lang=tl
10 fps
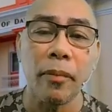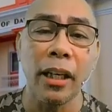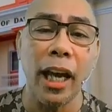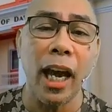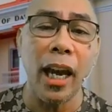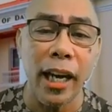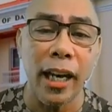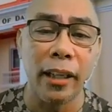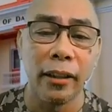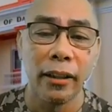
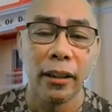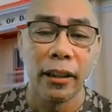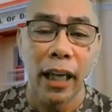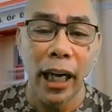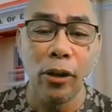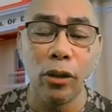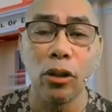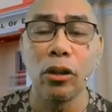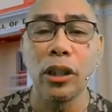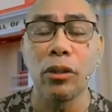area I don't
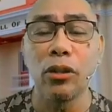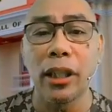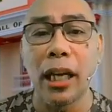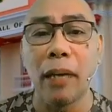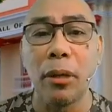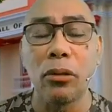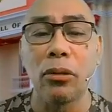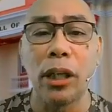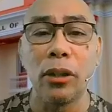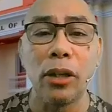know dito sa Davao
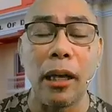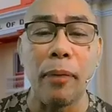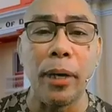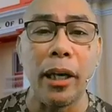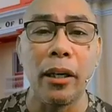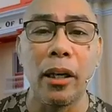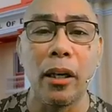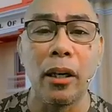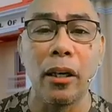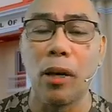kung ano na kami
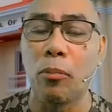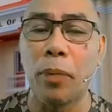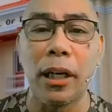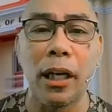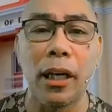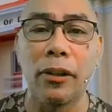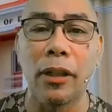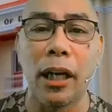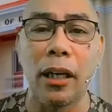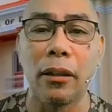hindi, hindi ko pa na ano
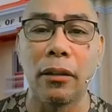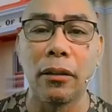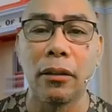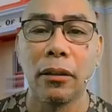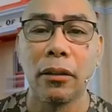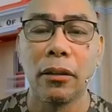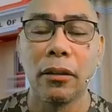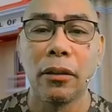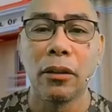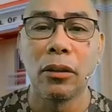na
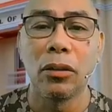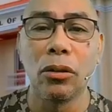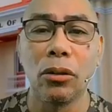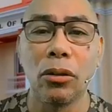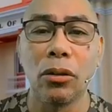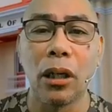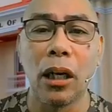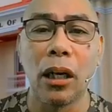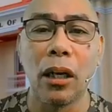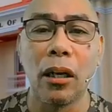kung
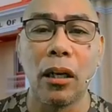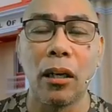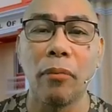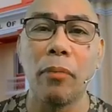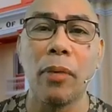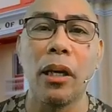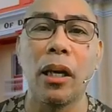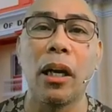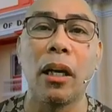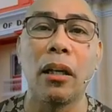uh, maybe
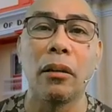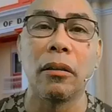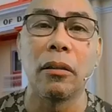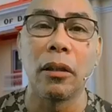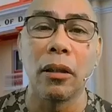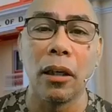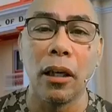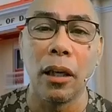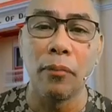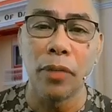uh,
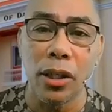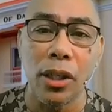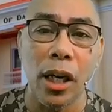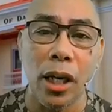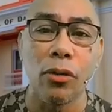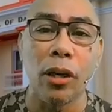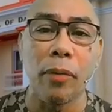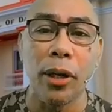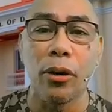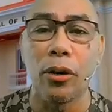MGCQ
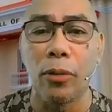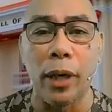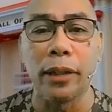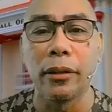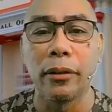kami or what